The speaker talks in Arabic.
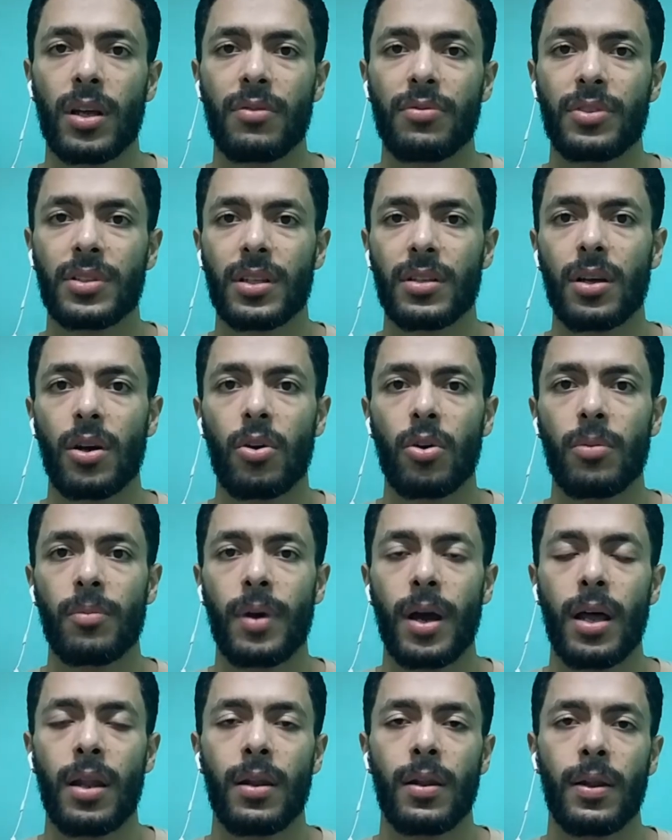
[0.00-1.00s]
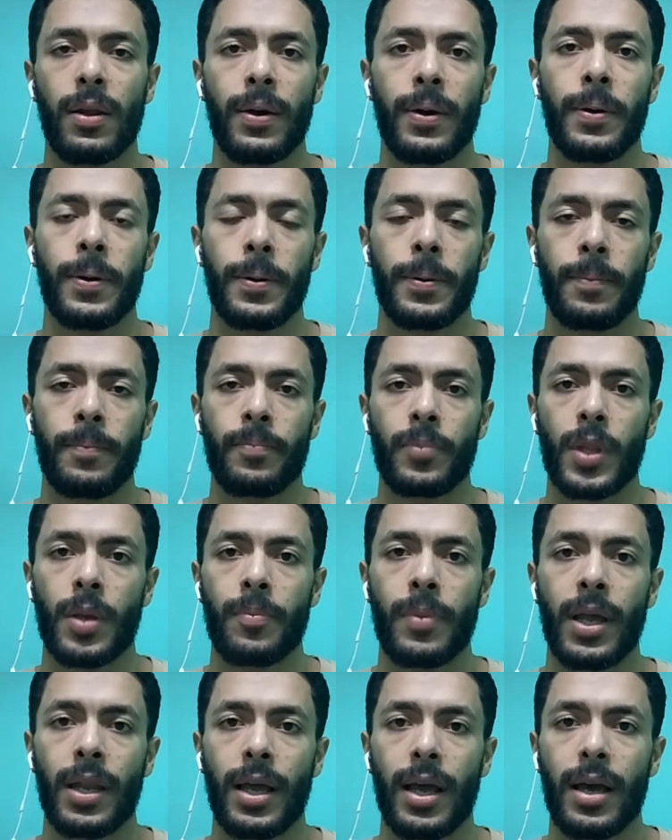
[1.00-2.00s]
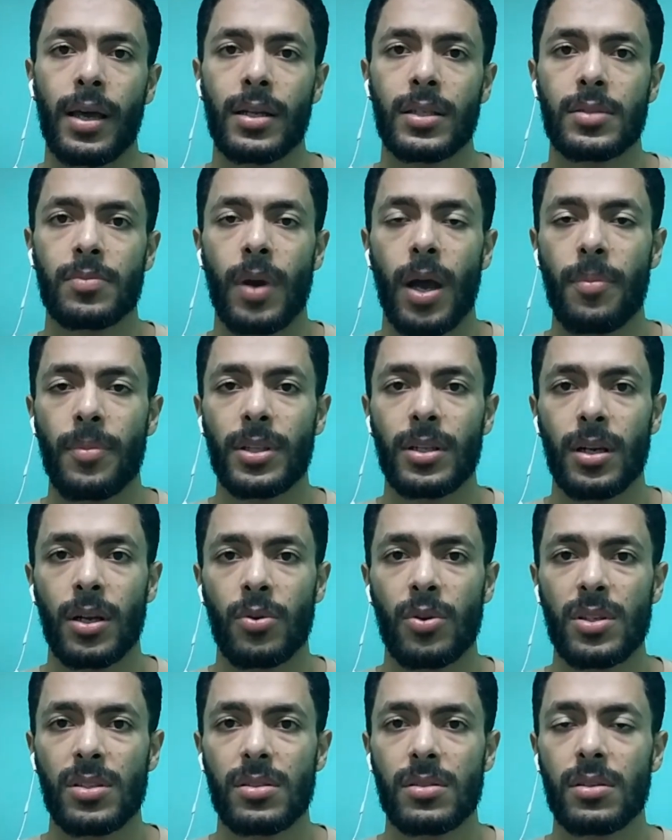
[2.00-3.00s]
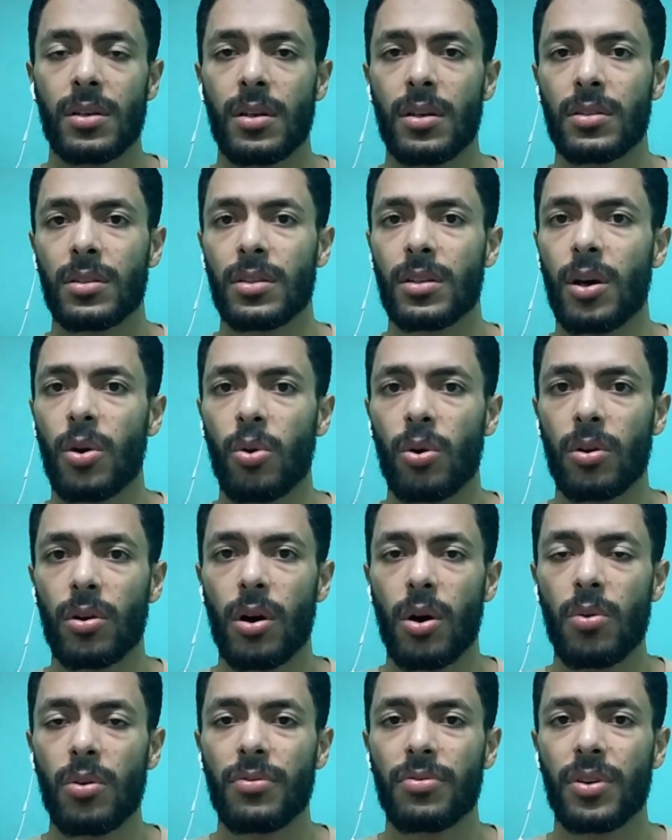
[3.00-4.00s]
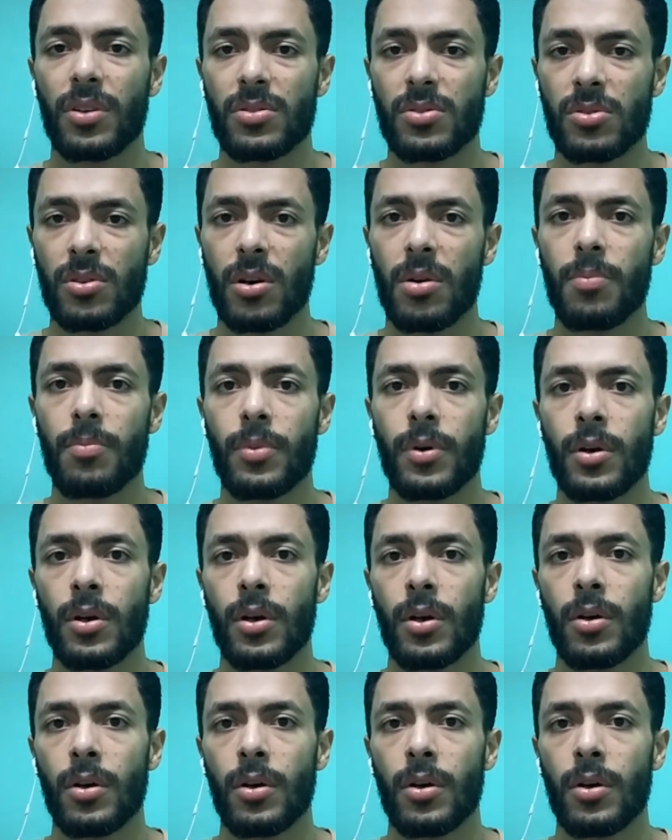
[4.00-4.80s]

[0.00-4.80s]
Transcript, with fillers: كان في تدخل مع مع الحارس محمد العويس تدخل قوي فاتصاب